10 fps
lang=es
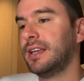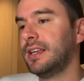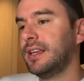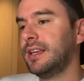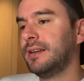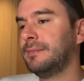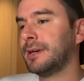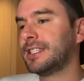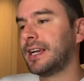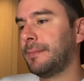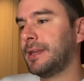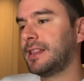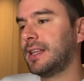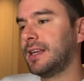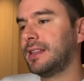y
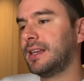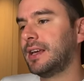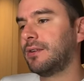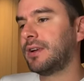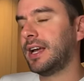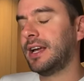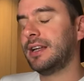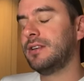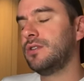básicamente dijeron que